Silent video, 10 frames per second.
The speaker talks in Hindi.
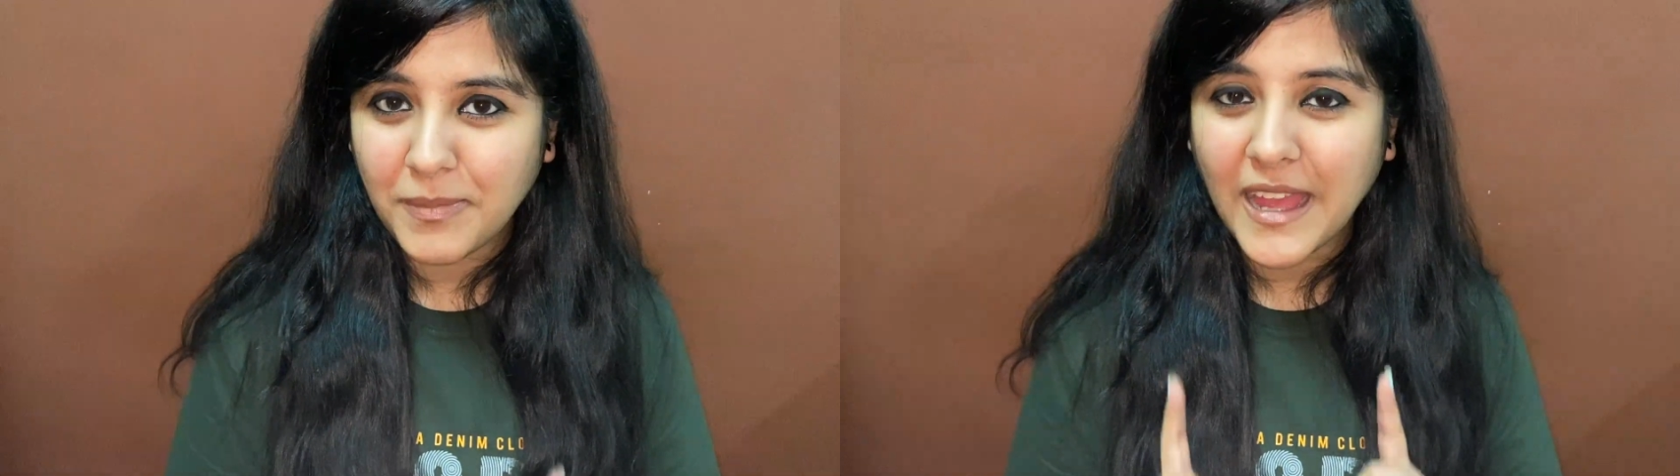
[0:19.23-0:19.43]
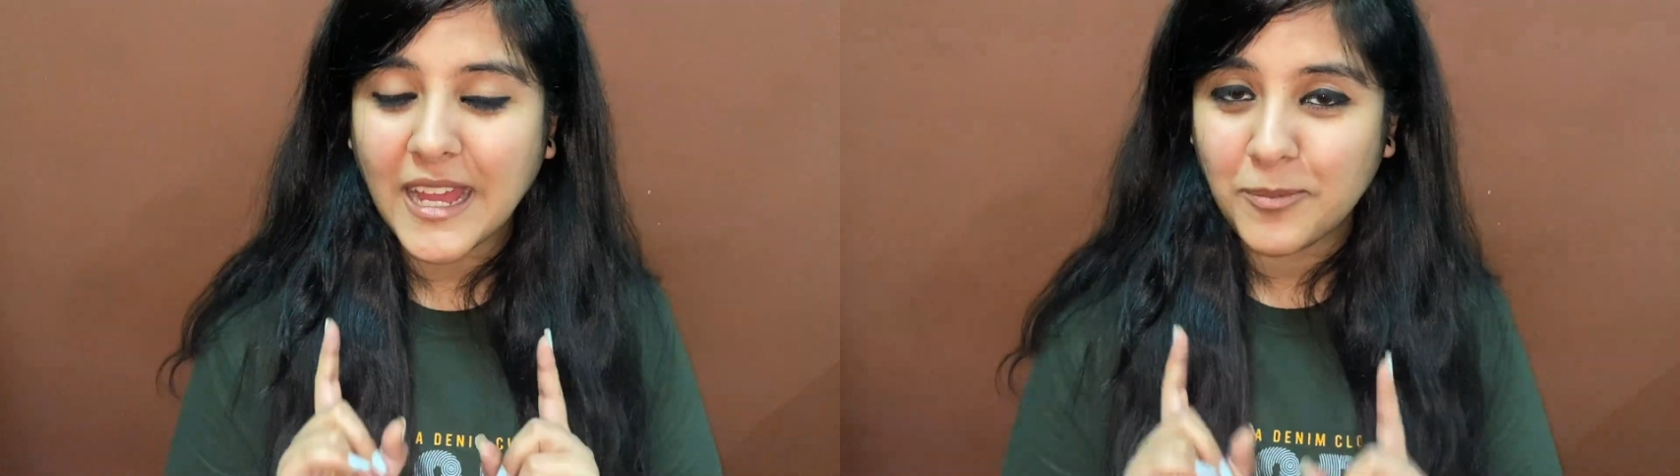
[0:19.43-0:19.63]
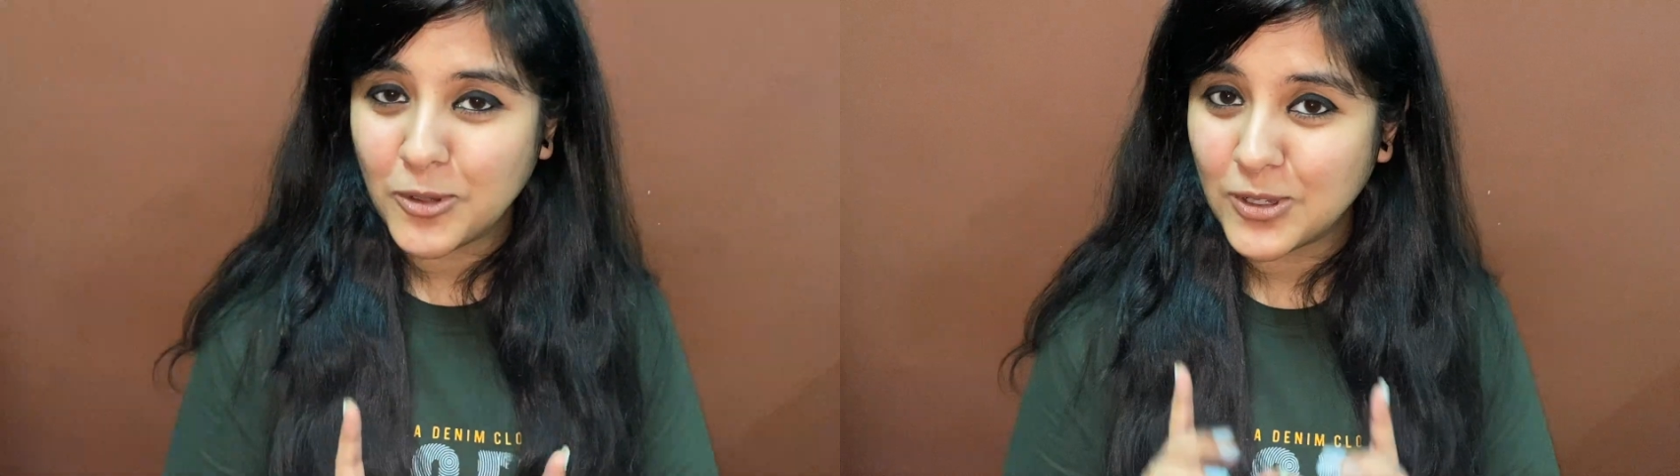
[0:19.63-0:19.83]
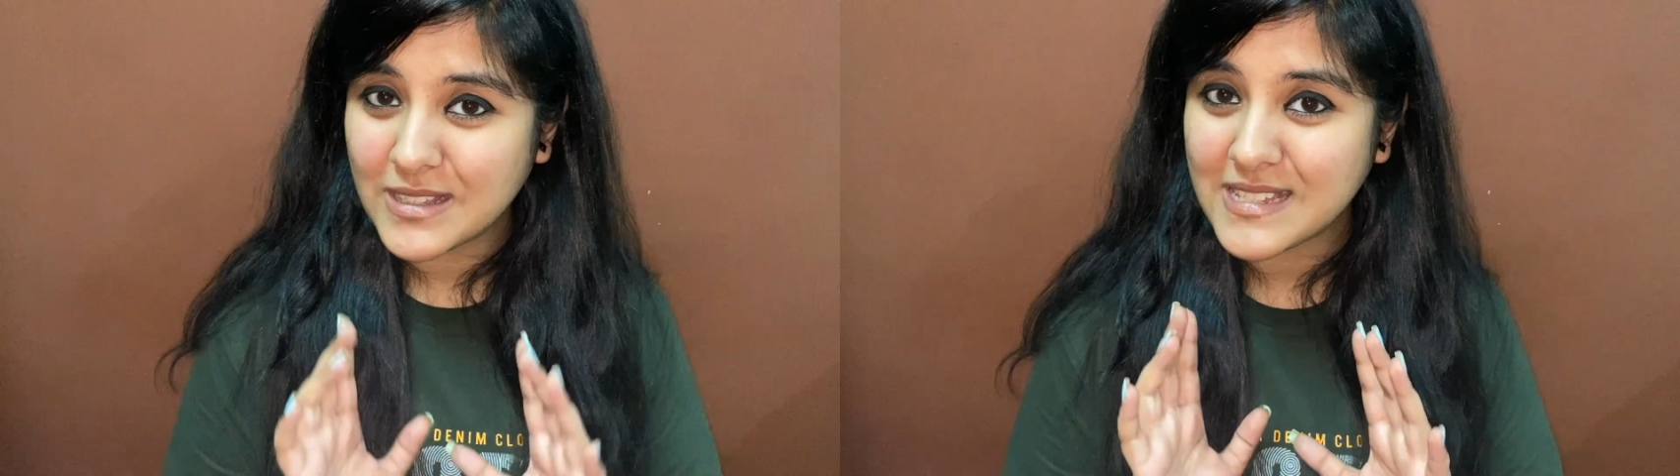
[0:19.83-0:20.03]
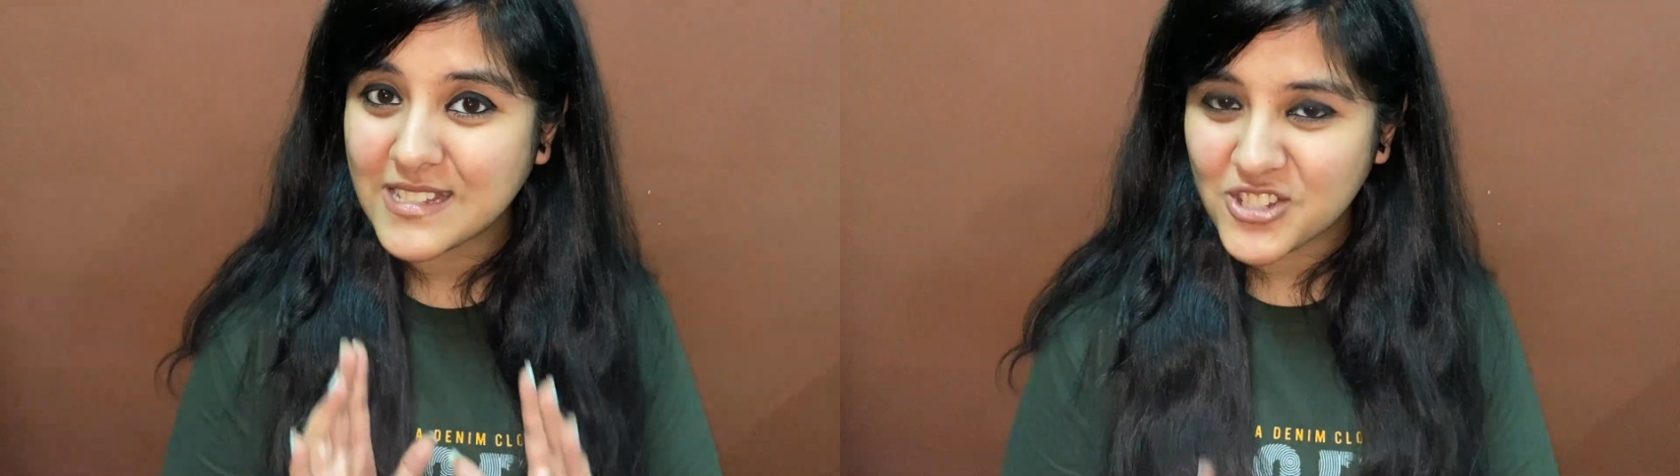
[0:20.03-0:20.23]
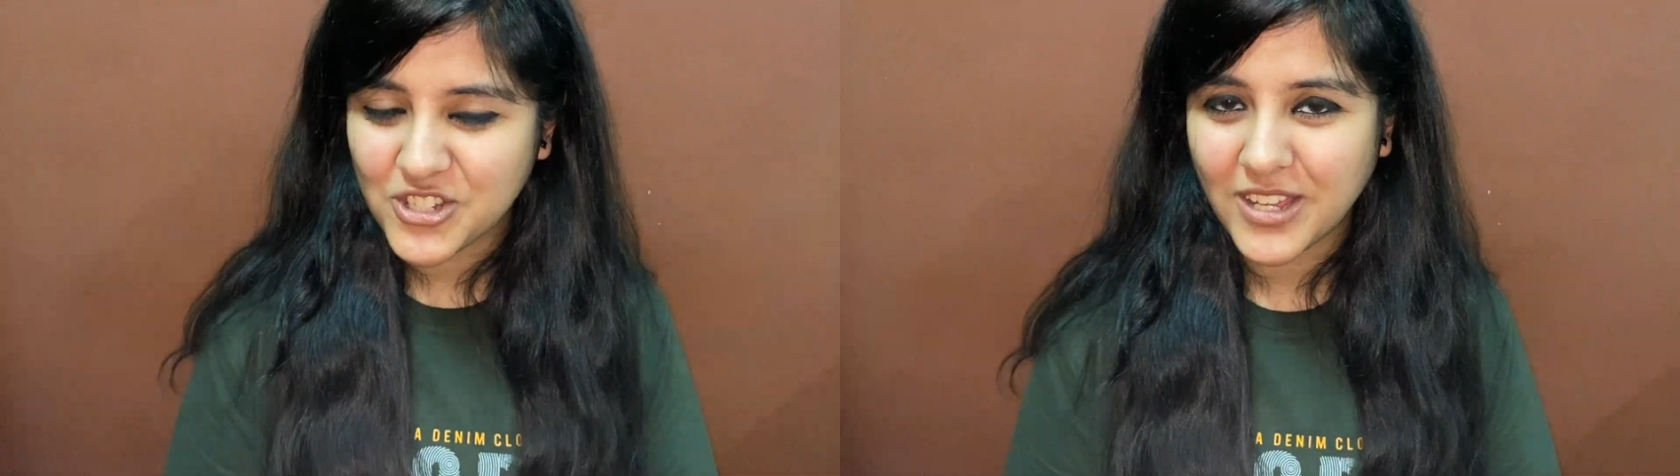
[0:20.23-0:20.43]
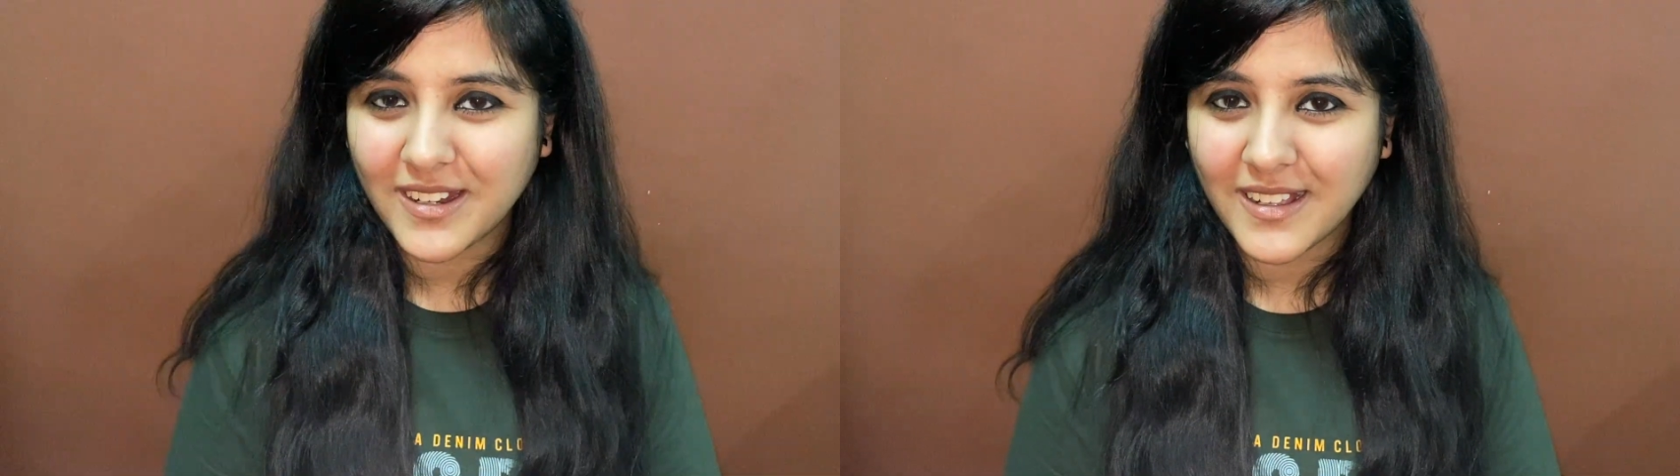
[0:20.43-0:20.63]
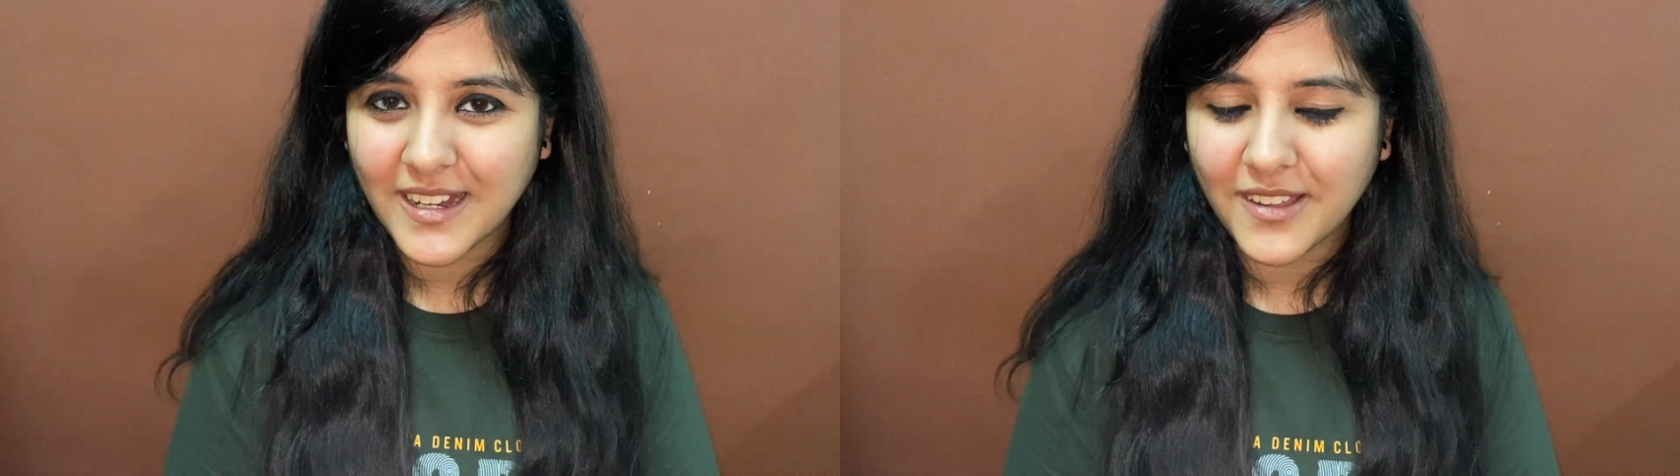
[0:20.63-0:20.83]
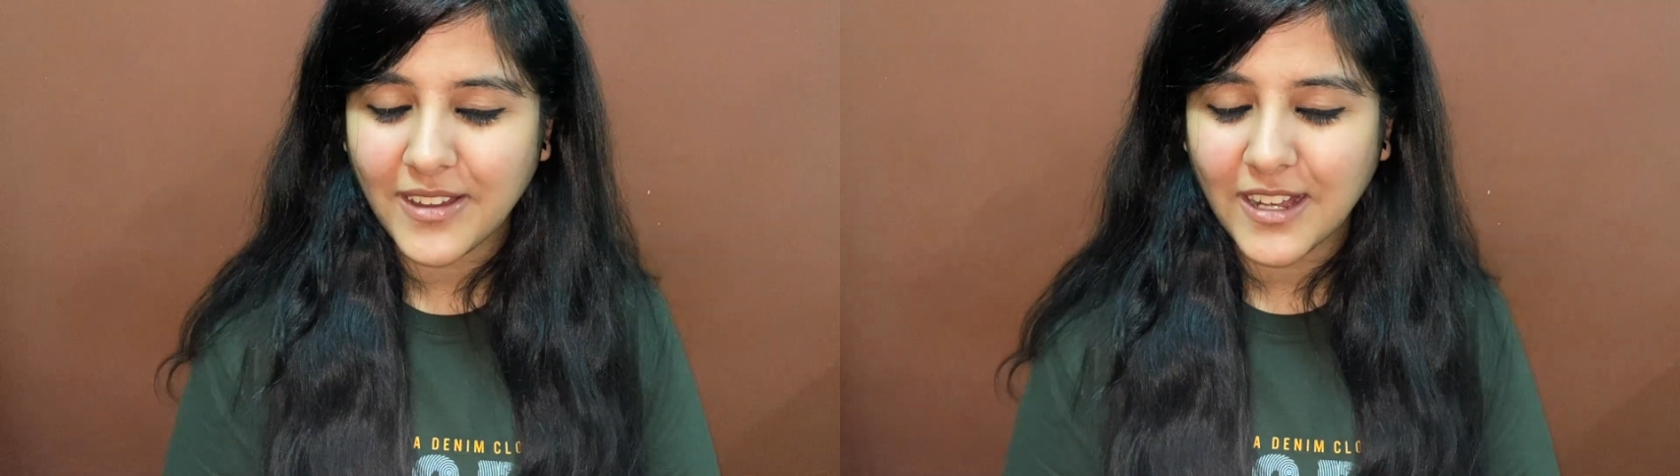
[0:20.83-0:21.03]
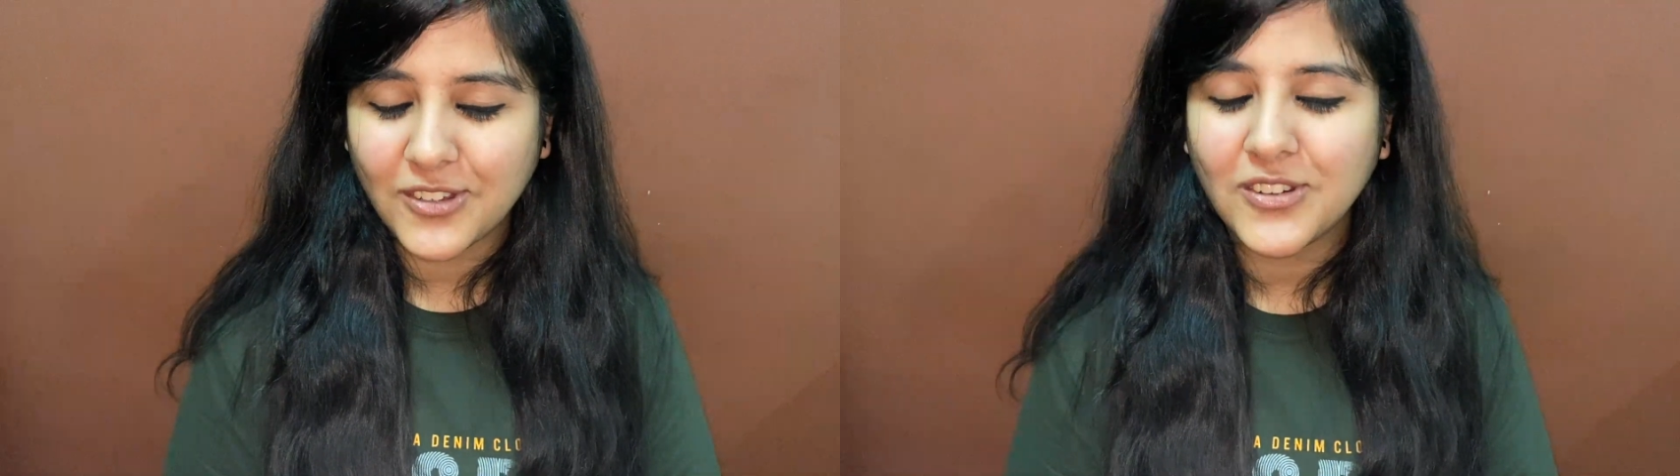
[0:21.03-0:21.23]
पैक आप लोग के साथ शेयर करने
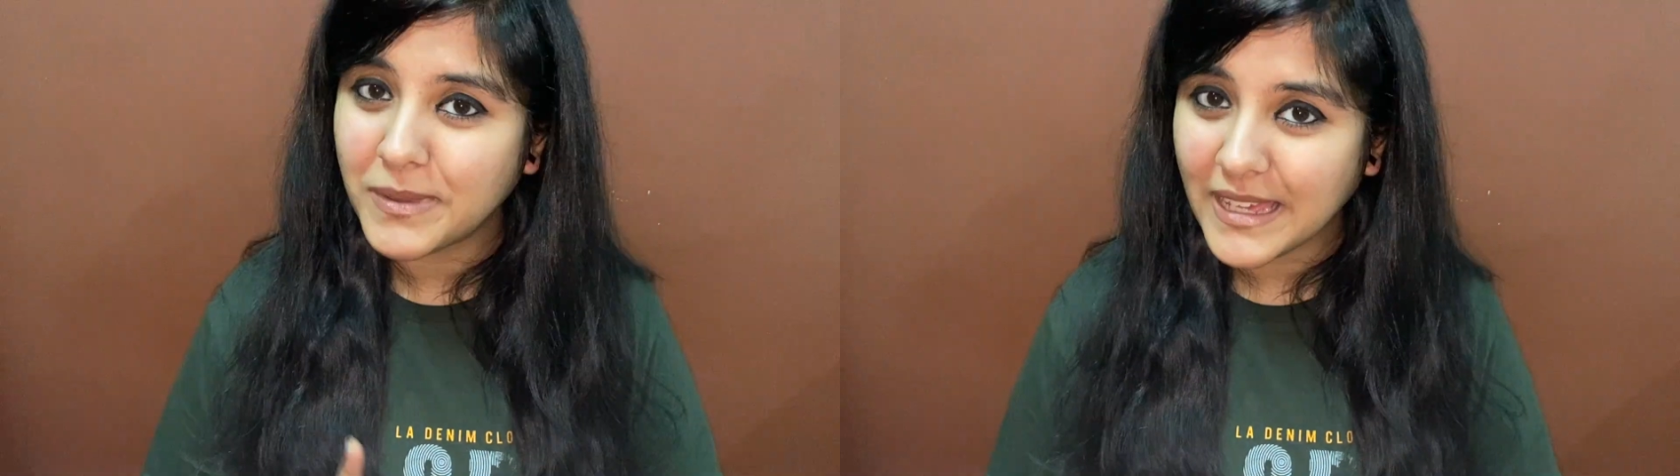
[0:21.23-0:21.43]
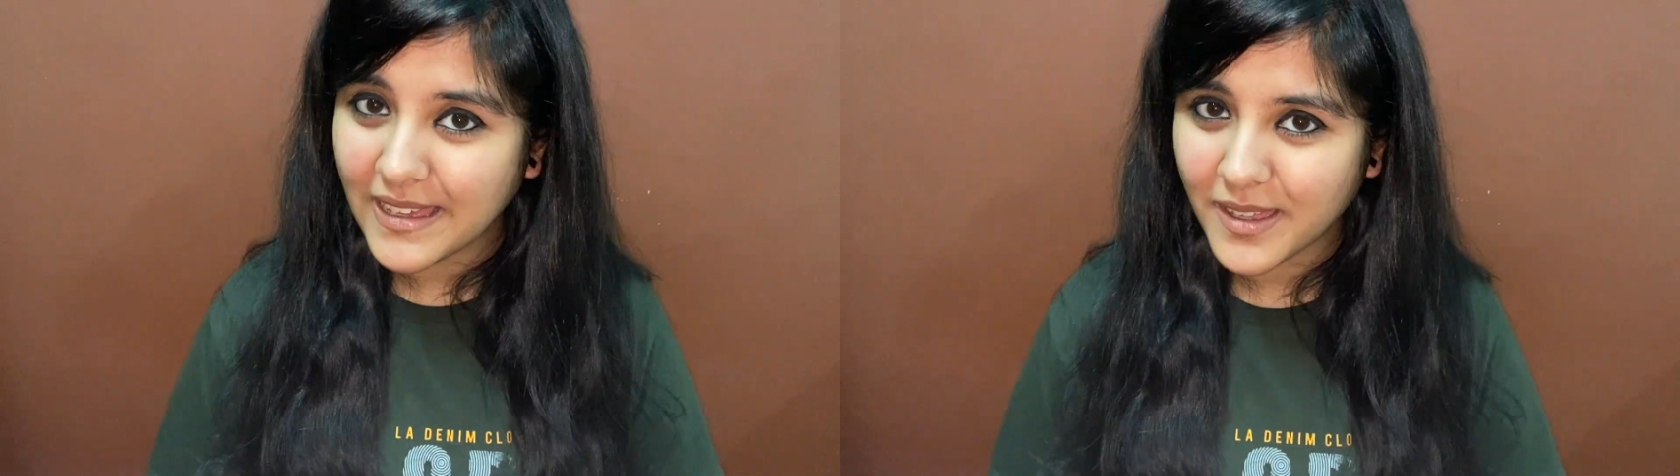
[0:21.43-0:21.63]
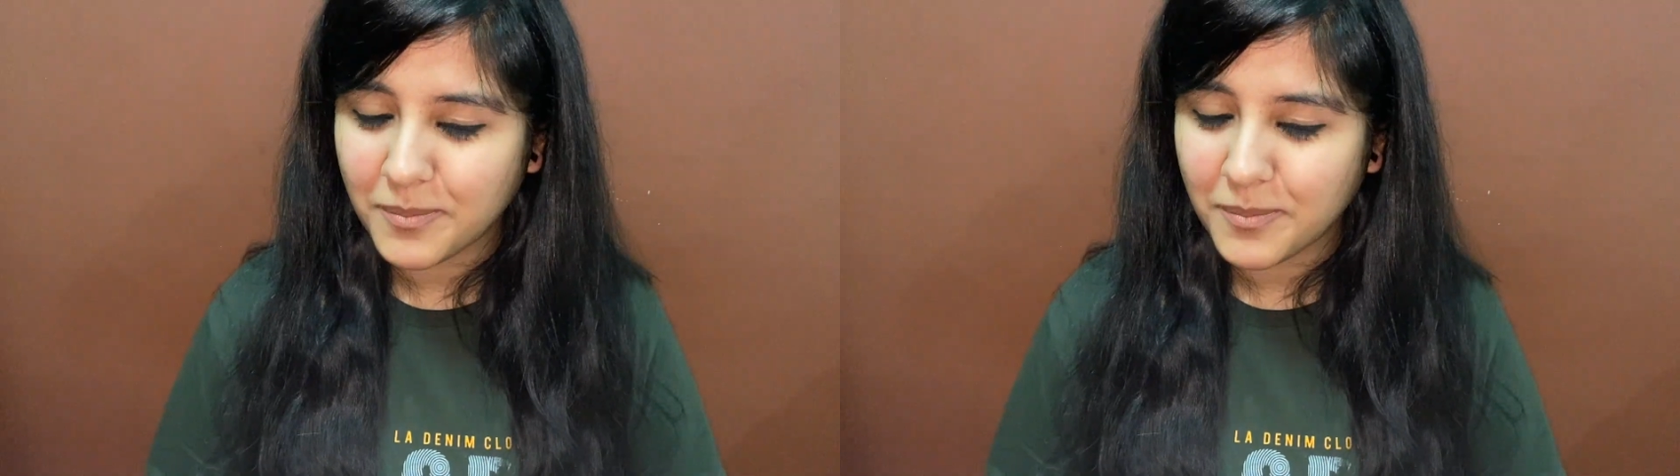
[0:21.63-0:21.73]
वाली हूँ ये हेयर